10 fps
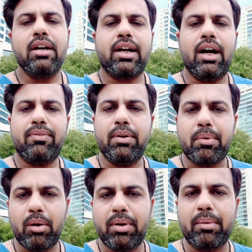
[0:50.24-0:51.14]
काफ़ी
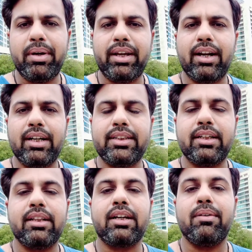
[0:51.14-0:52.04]
प्रॉब्लम है कराची
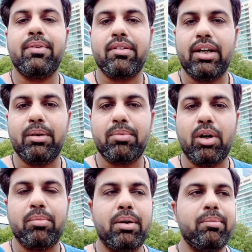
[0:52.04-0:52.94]
के अंदर काफ़ी ज़्यादा
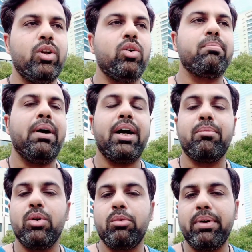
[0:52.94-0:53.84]
प्रॉब्लम है लोग बाहर
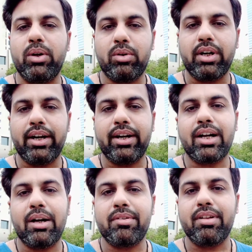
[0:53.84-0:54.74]
मुल्क भी रुख कर रहे हैं
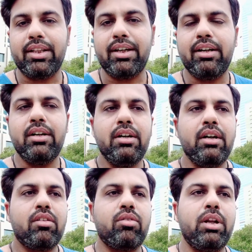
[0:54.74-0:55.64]
काफ़ी ज़्यादा
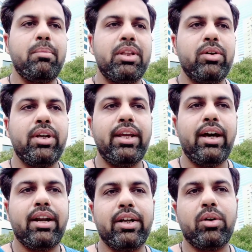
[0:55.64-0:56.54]
सुनने में तो यही
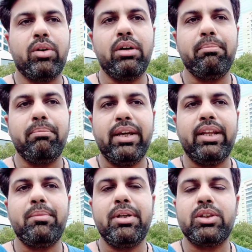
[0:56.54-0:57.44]
आ रहा है क्योंकि
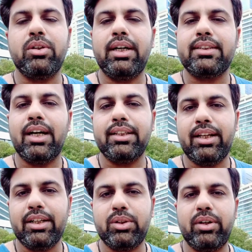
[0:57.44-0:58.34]
मैंने भी जो है जहाँ
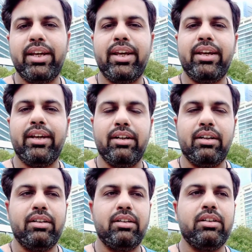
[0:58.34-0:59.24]
तक जो
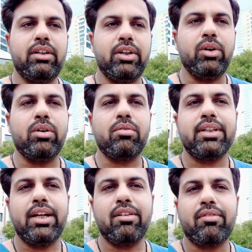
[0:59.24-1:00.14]
है यूट्यूब
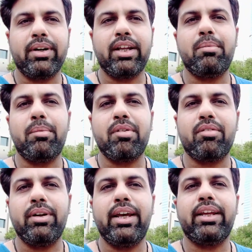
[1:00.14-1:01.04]
चैनल्स वगैरह पे भी
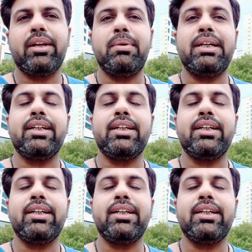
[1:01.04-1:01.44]
सुना है कि भाई